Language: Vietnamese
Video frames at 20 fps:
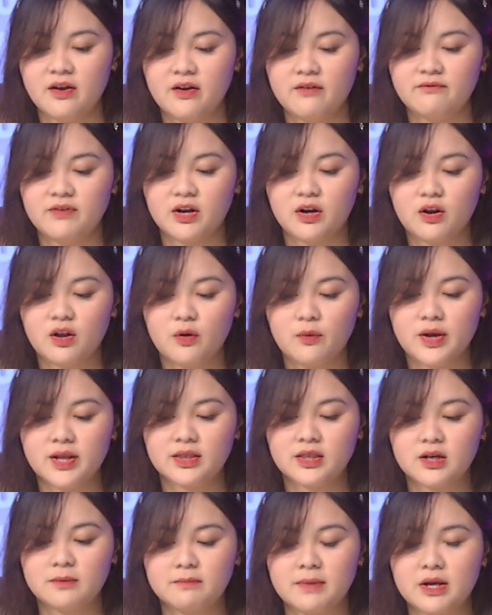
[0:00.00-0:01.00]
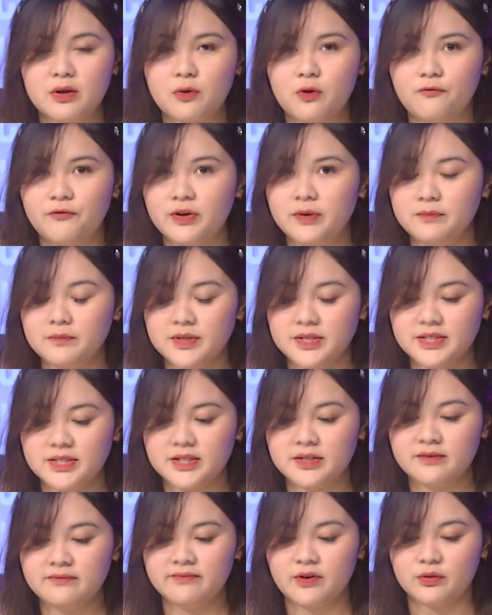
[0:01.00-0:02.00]
Và Chloe từng mắc
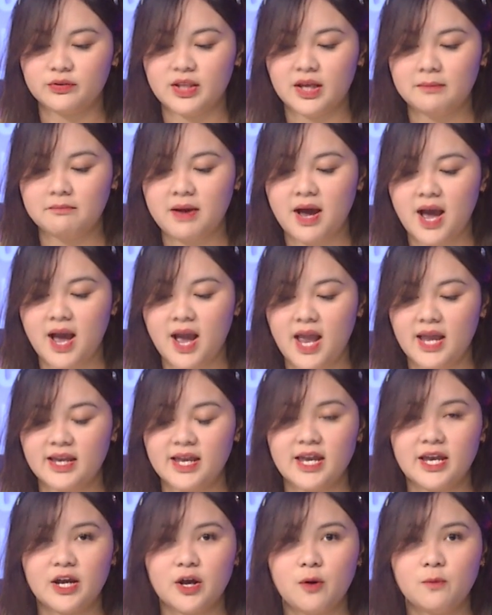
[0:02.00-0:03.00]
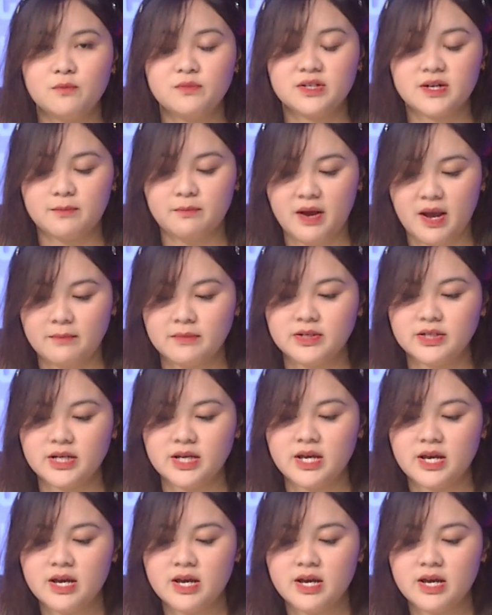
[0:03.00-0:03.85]
COVID-19 vào tháng 3 2020